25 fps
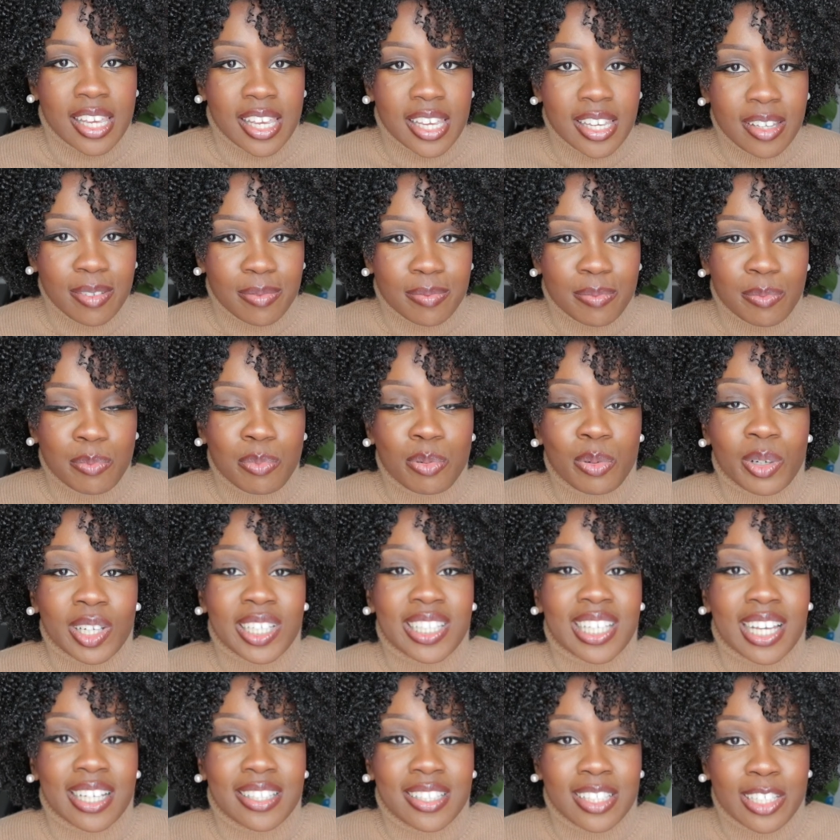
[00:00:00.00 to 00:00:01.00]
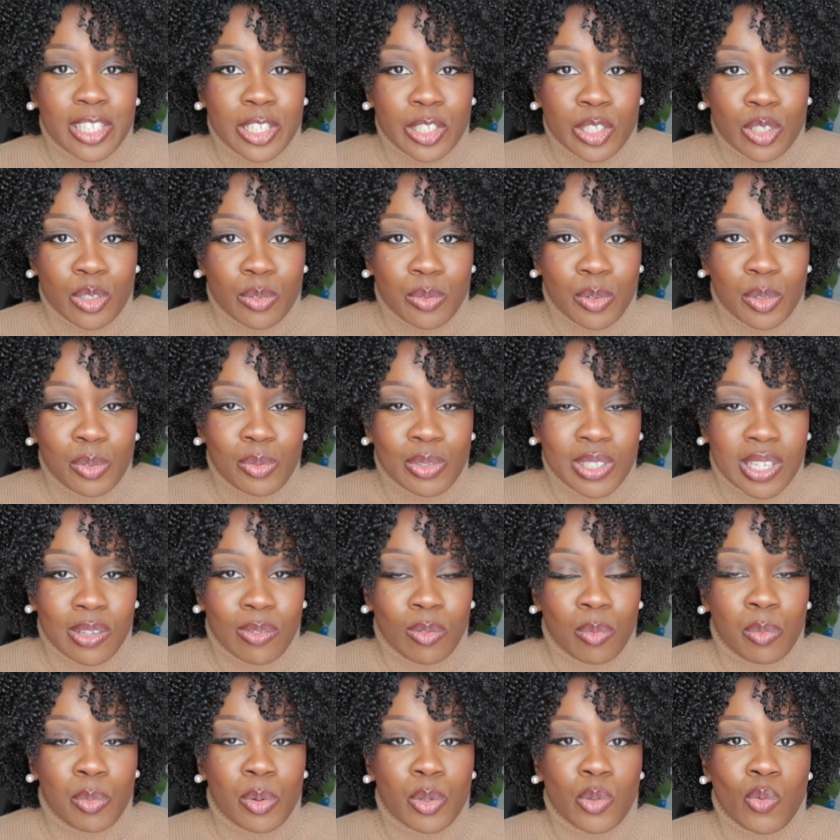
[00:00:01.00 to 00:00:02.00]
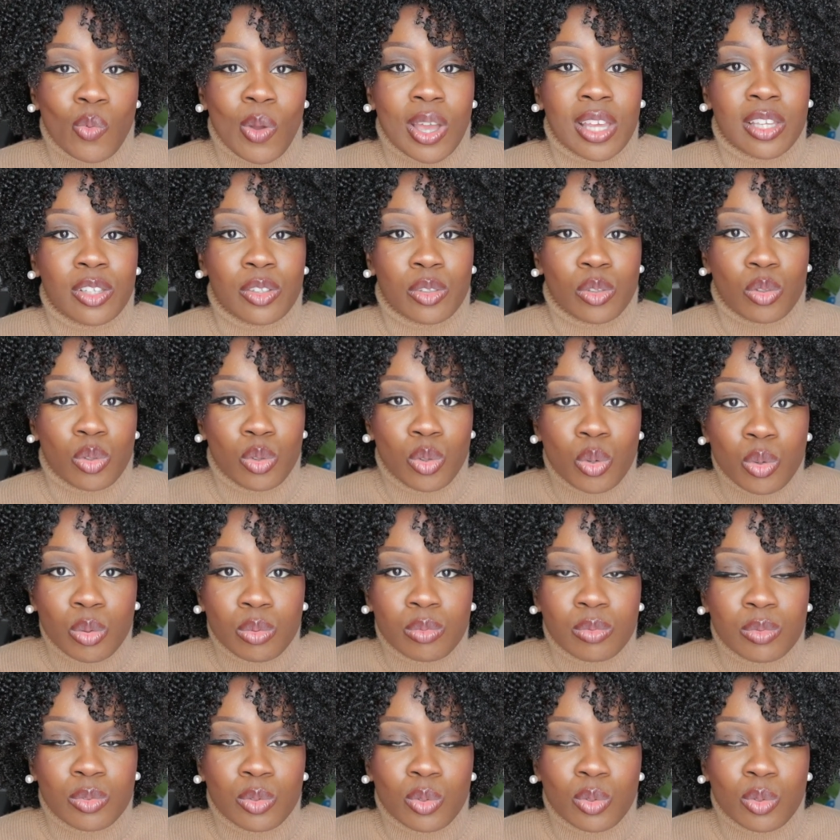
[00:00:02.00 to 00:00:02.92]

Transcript: Et pour hydrater les cheveux, nous avons besoin d'eau.